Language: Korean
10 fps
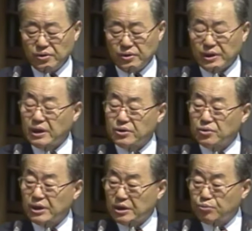내가
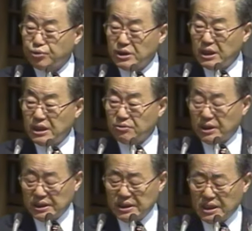또 나를
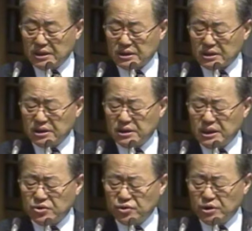부인하느냐 하는 그런
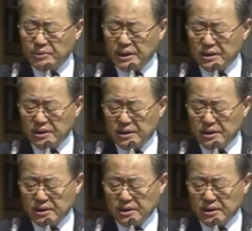예수님의